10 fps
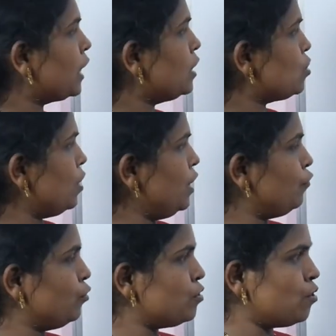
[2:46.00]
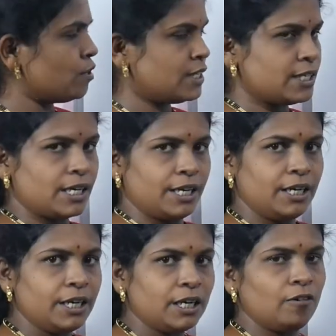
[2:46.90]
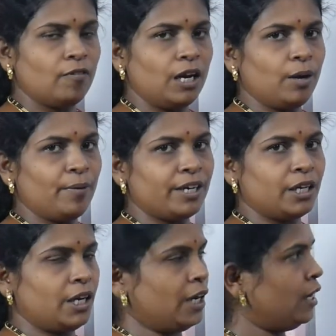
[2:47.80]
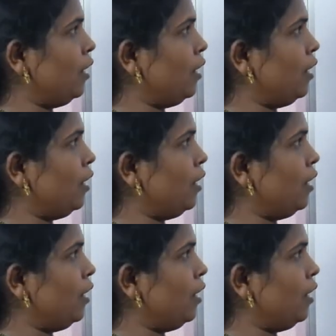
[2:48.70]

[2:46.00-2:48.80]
సో ఈ ఫుడ్ సోర్సెస్ అన్నిటి వల్ల మనకి